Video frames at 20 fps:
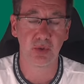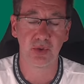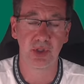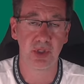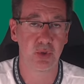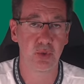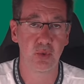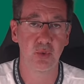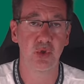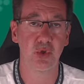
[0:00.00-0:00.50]

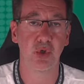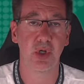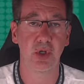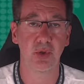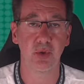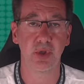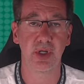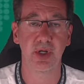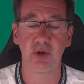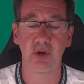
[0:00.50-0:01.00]
nessun
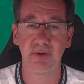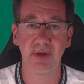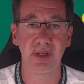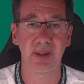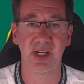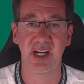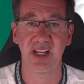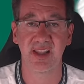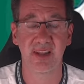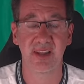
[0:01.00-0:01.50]
giocatore over
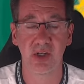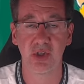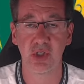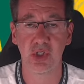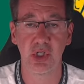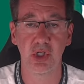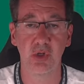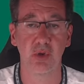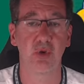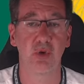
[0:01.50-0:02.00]
30,
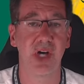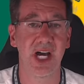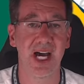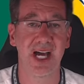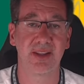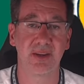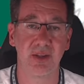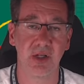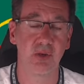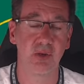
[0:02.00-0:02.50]
Gigo ha
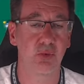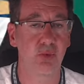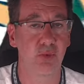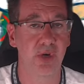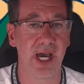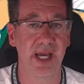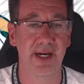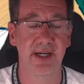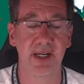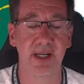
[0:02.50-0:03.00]
31
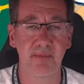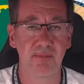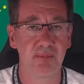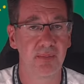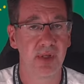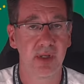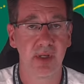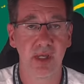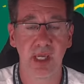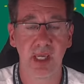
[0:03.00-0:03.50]
anni
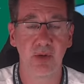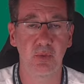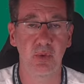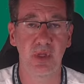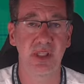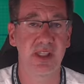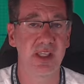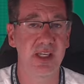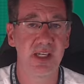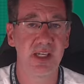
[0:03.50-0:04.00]
e
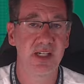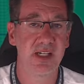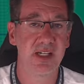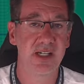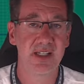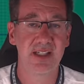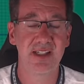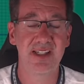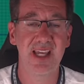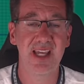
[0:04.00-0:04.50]
quindi
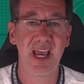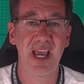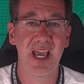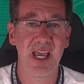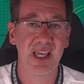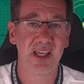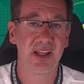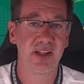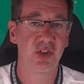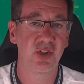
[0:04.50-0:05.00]
si
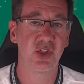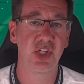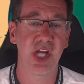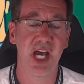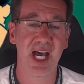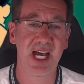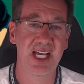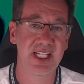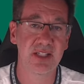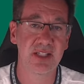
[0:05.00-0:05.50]
è
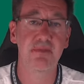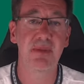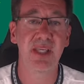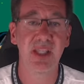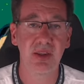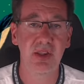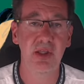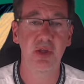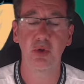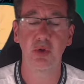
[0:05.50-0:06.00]
già
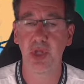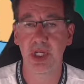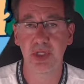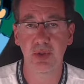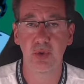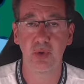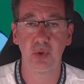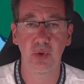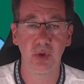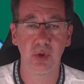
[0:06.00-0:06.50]
smentito da
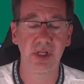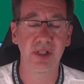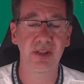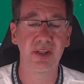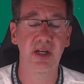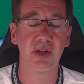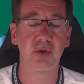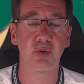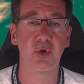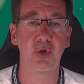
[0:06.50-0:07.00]
solo il
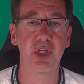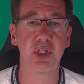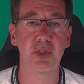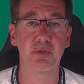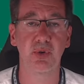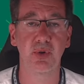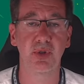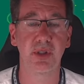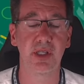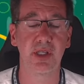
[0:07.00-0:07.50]
direttore
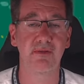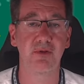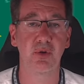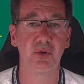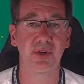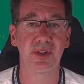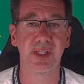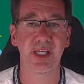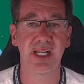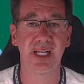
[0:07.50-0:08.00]
sportivo
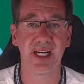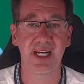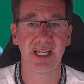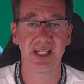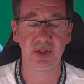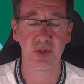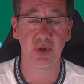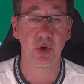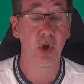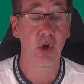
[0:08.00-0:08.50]
della
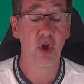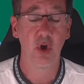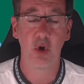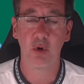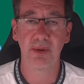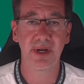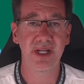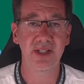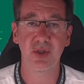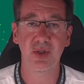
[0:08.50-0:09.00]
Lazio.
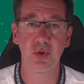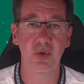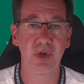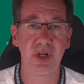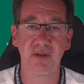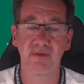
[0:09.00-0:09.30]
Operazione